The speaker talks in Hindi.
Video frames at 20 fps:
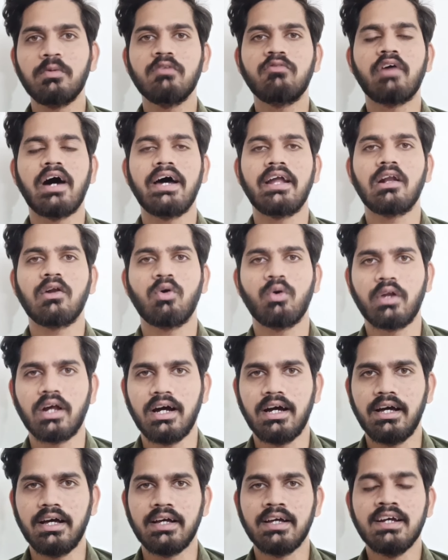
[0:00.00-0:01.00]
भी वायरल हो
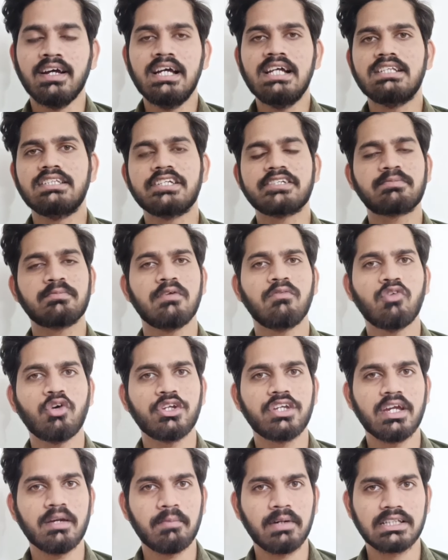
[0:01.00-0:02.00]
रहा है जिसमें वो
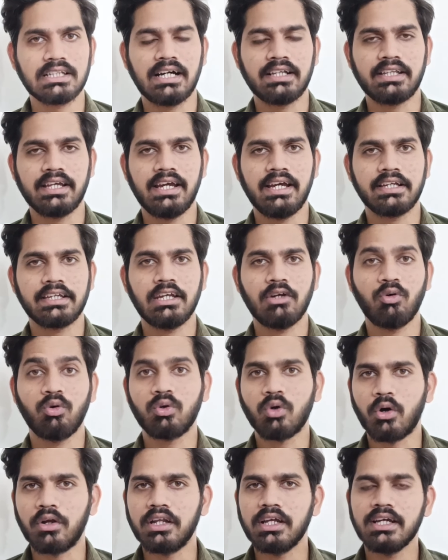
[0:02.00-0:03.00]
ये बताते हैं कि
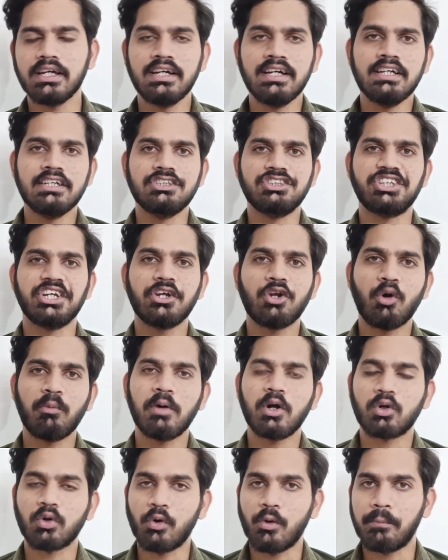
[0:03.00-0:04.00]
उन्होंने जे
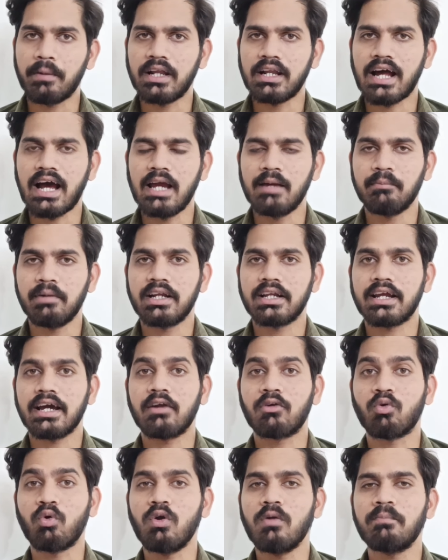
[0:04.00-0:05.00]
रोबोट ओपन
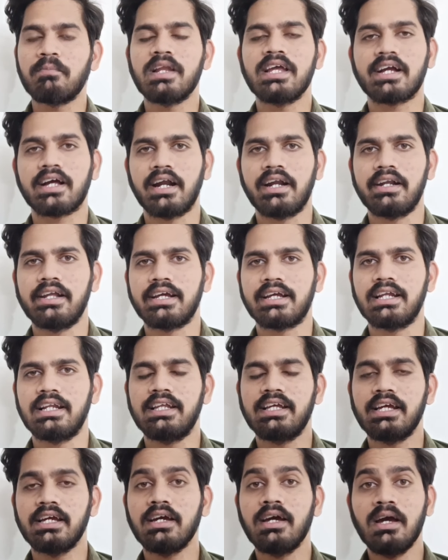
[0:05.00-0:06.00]
का रोल प्ले करने के
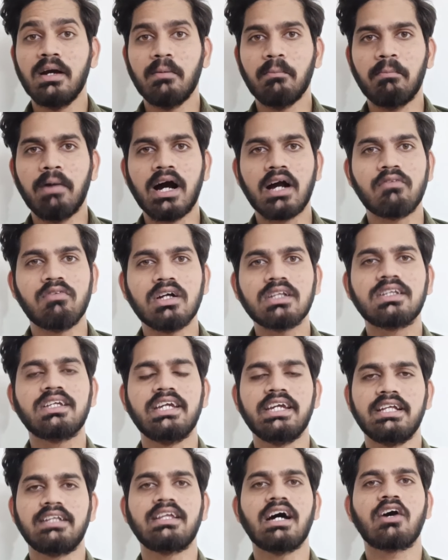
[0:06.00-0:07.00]
लिए भगवत
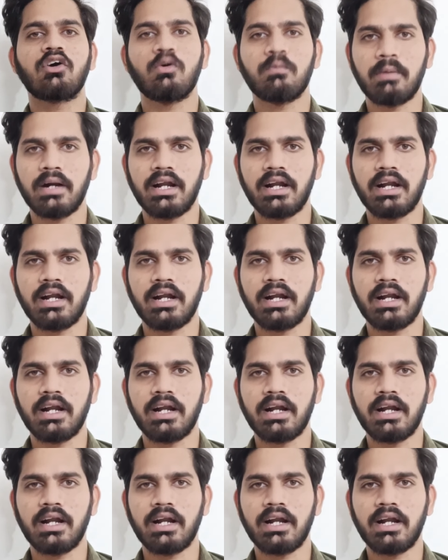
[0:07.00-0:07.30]
गीता को